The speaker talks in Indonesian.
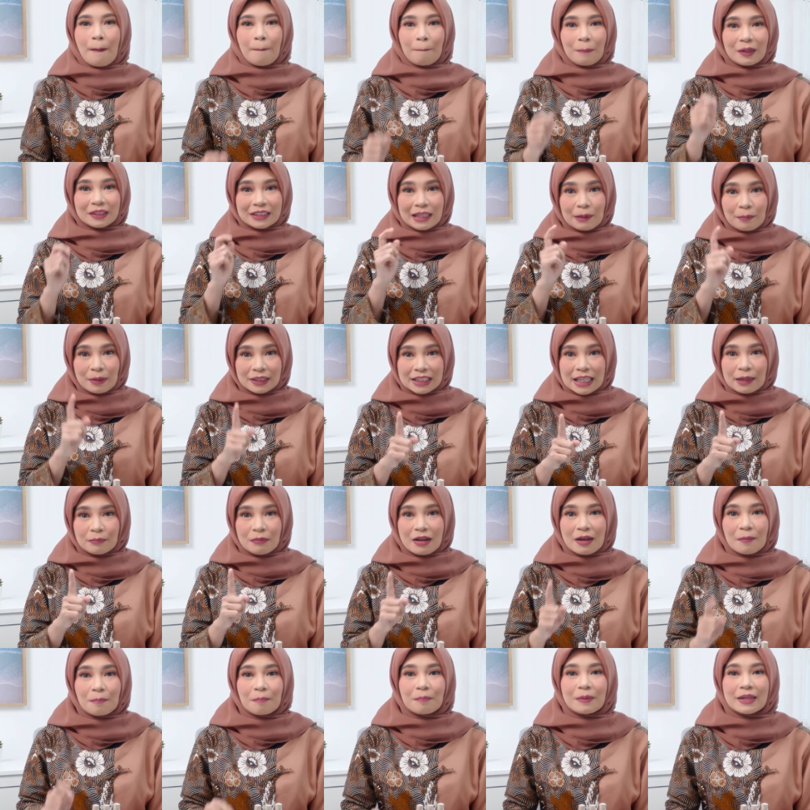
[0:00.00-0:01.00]

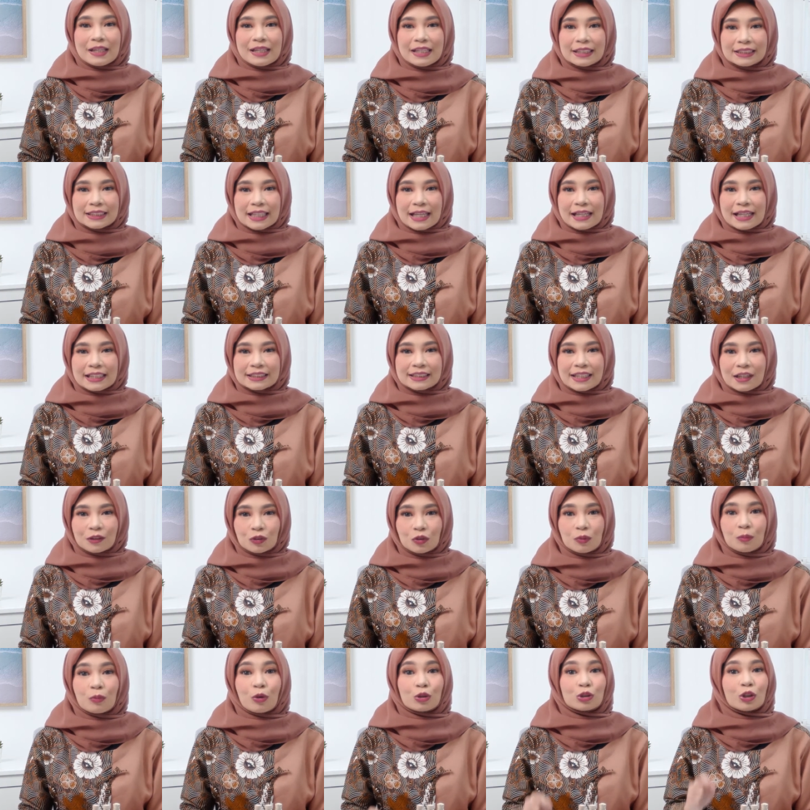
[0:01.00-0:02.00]
Pertama-tama pilih salah
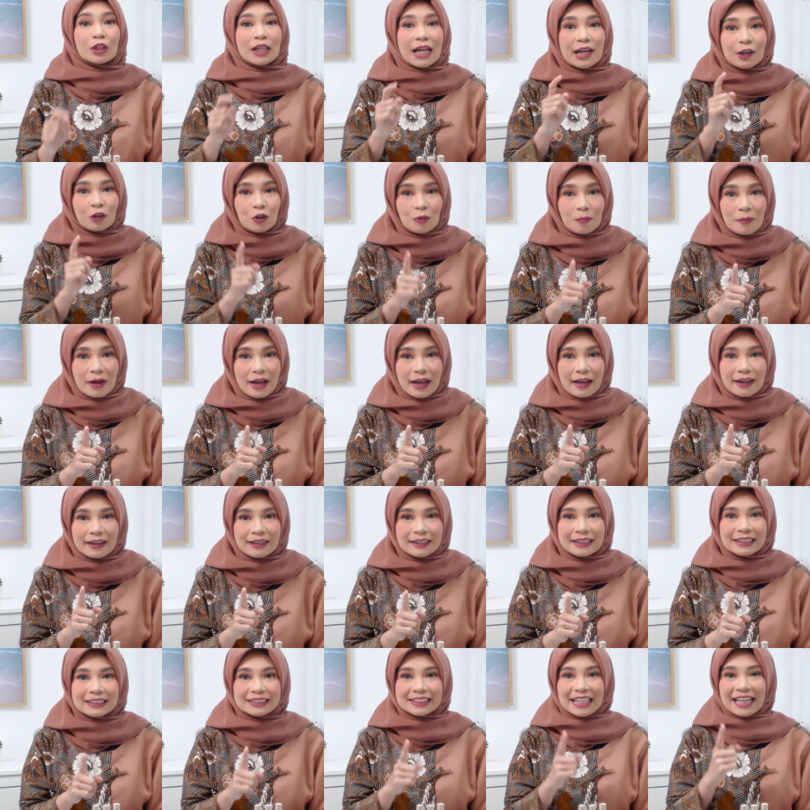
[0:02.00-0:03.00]
satu botol
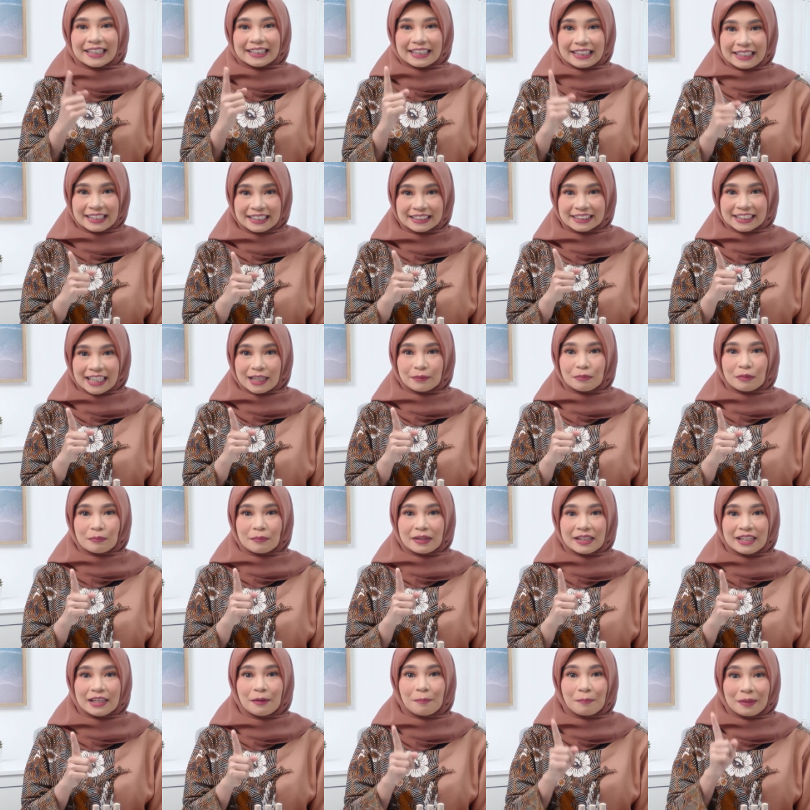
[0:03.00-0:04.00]
aroma. Saat ini saya
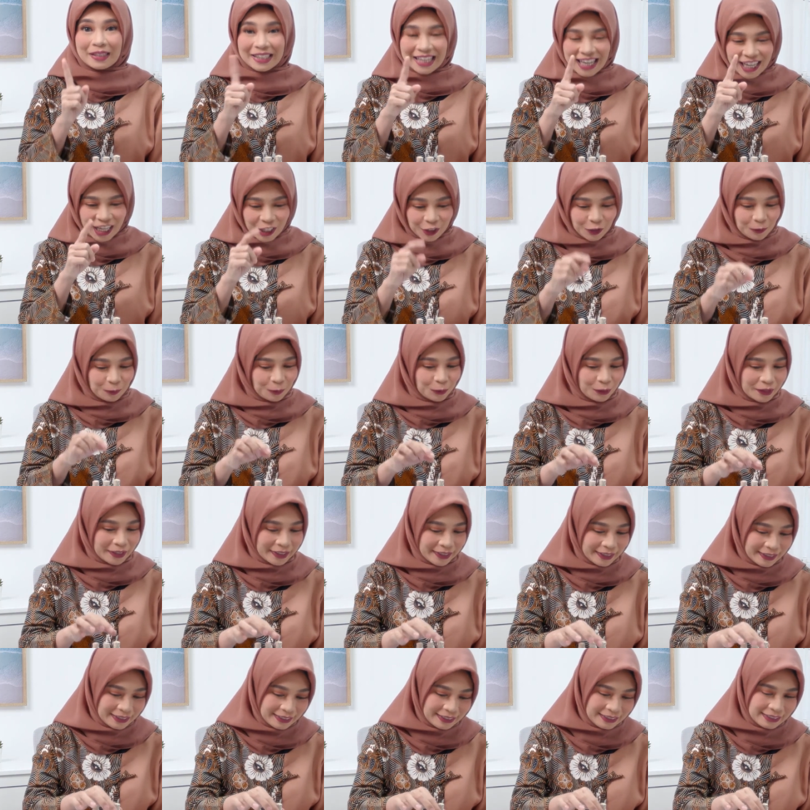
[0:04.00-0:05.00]
memilih minyak kayu
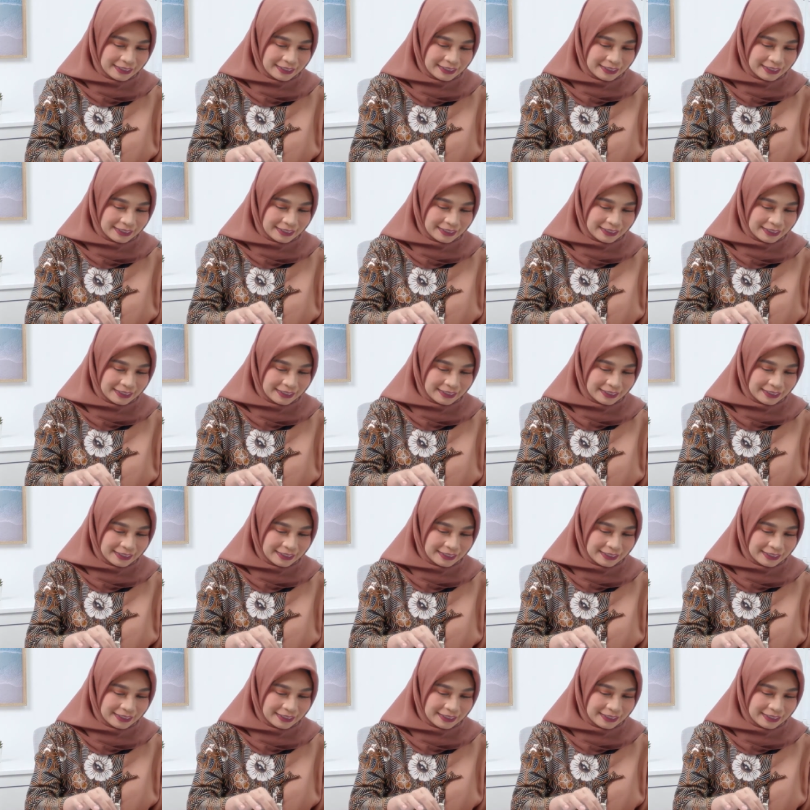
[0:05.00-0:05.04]
putih.